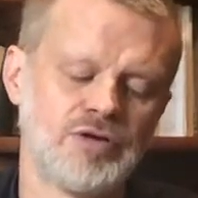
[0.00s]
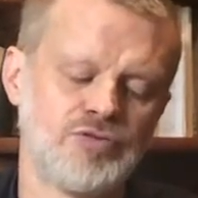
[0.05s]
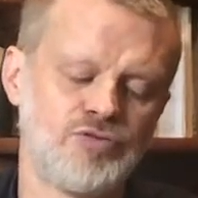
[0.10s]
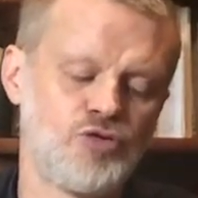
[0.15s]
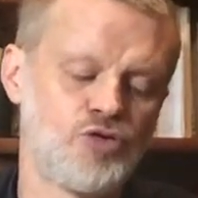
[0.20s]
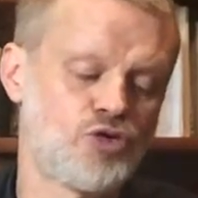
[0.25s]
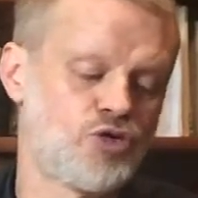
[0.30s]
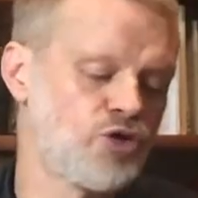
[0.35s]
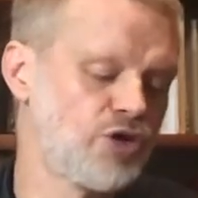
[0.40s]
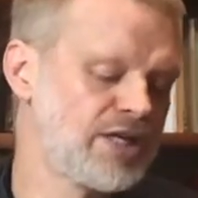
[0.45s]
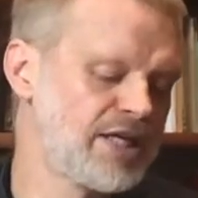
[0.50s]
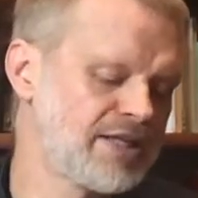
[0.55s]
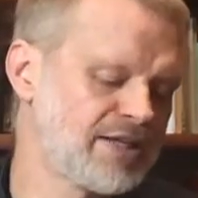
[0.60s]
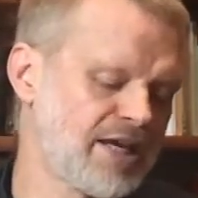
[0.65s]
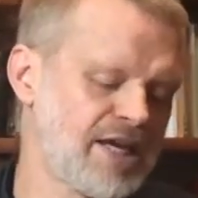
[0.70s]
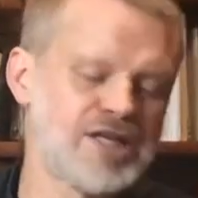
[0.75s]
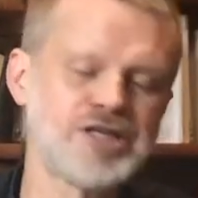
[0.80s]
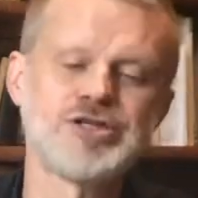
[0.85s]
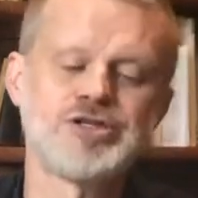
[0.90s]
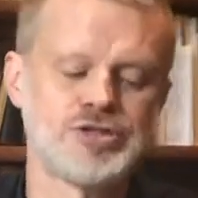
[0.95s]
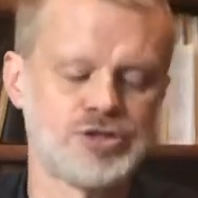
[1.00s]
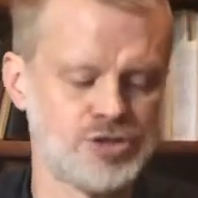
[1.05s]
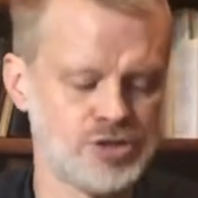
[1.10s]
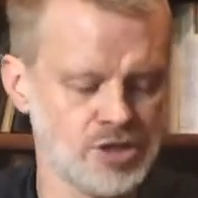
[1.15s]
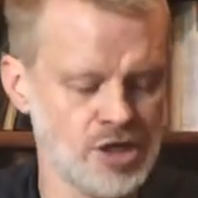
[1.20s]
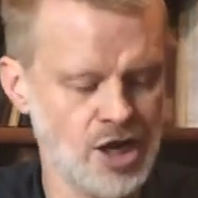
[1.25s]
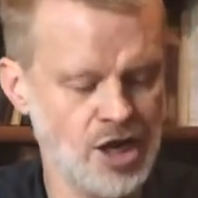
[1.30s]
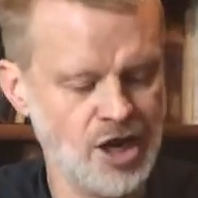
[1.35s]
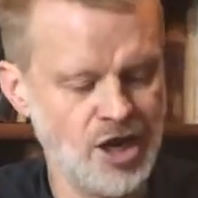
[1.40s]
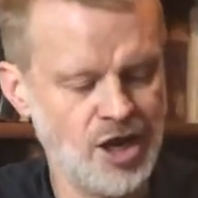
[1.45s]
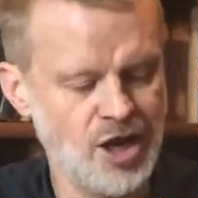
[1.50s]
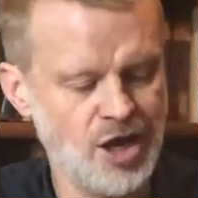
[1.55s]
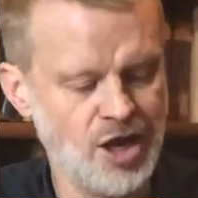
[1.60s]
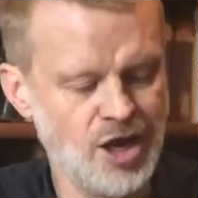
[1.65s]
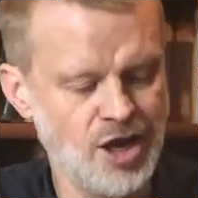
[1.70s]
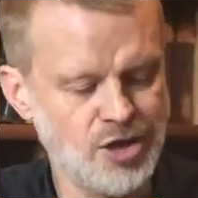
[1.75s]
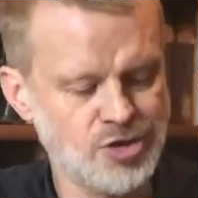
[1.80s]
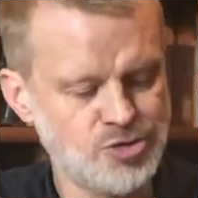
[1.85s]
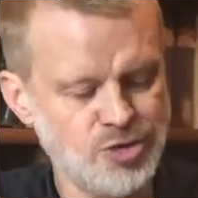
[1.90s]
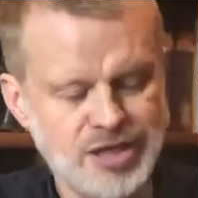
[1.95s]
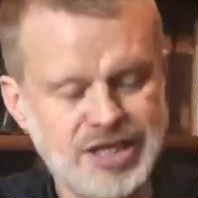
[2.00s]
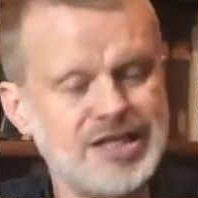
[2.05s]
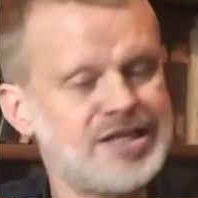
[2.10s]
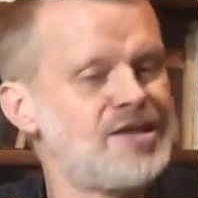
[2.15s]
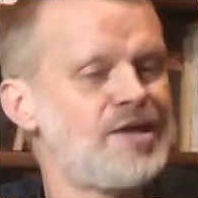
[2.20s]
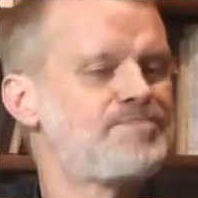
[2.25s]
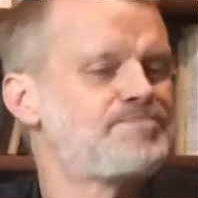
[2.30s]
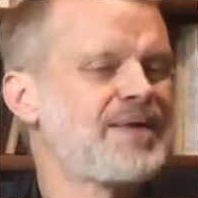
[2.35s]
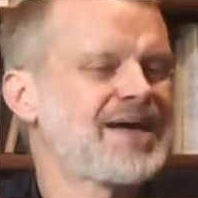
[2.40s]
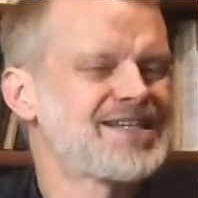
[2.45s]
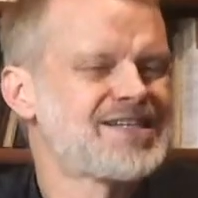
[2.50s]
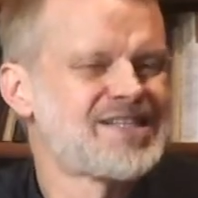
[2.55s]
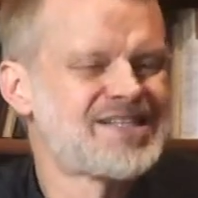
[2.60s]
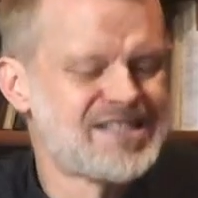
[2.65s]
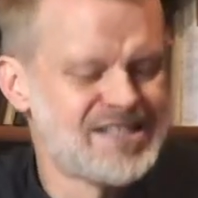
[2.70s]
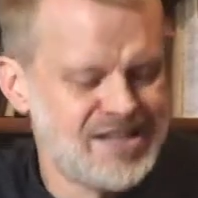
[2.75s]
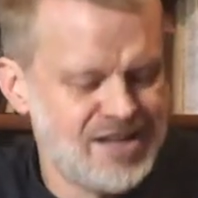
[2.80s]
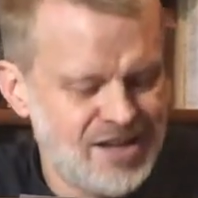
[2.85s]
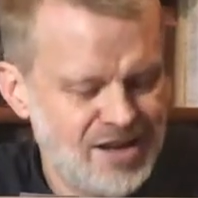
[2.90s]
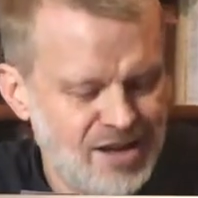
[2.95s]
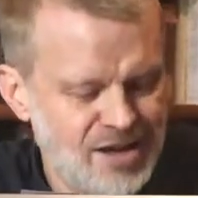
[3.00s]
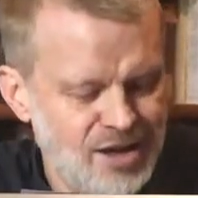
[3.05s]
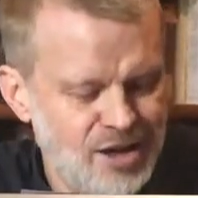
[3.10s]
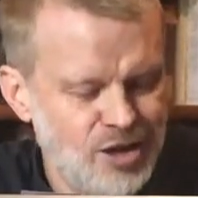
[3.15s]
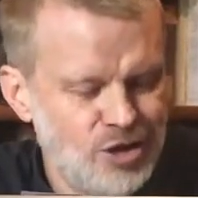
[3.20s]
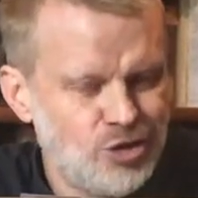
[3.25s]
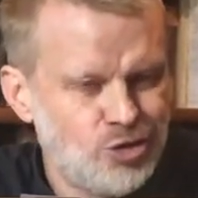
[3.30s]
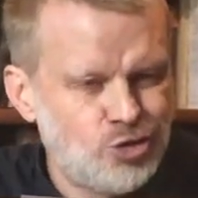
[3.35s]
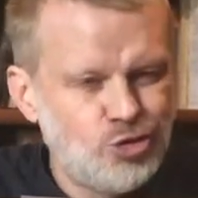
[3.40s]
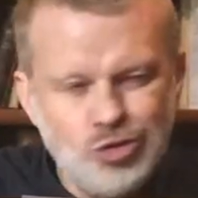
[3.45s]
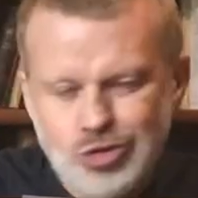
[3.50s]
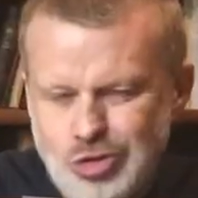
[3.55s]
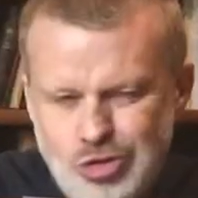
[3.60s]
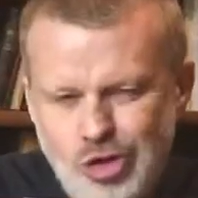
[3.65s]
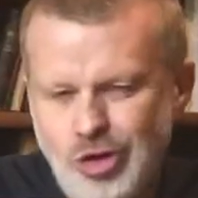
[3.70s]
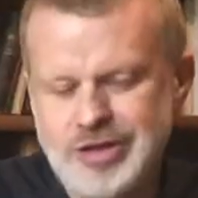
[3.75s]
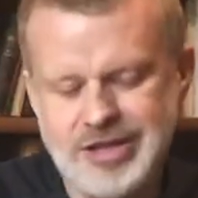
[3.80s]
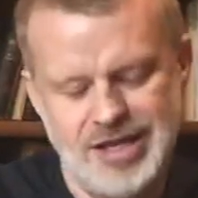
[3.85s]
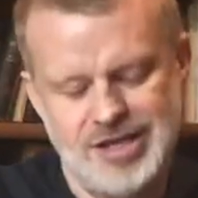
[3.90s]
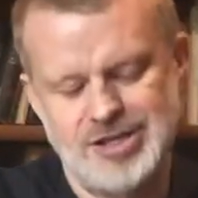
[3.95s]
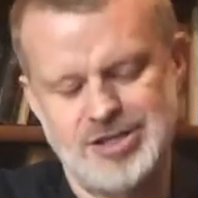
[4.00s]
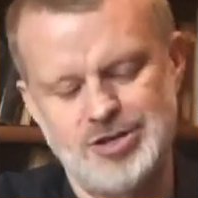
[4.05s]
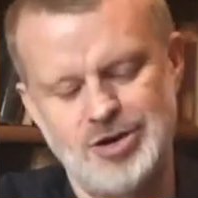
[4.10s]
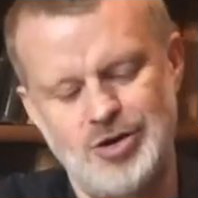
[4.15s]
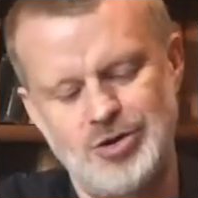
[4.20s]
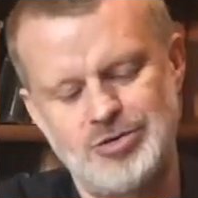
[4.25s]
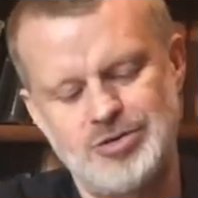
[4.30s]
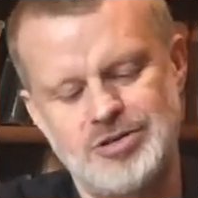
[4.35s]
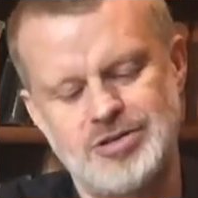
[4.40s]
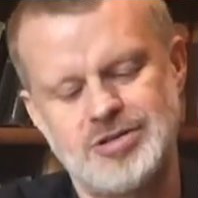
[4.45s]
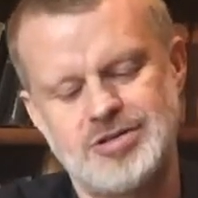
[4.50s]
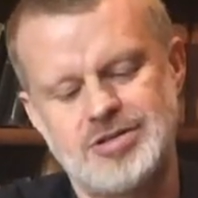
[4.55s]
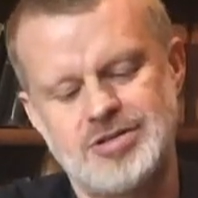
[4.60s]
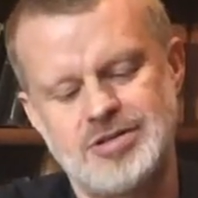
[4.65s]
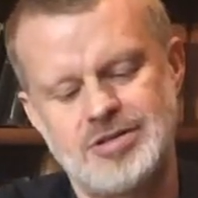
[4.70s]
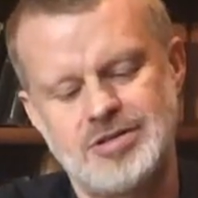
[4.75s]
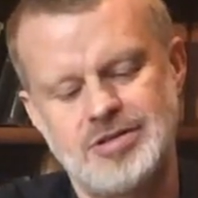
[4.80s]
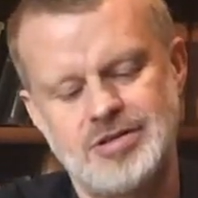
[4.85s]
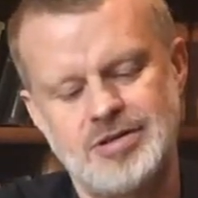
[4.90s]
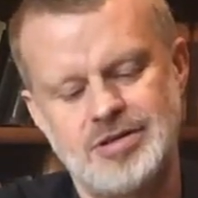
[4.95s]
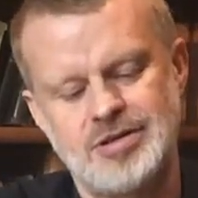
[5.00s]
Vous connaîtrez ce qui dépasse toute connaissance.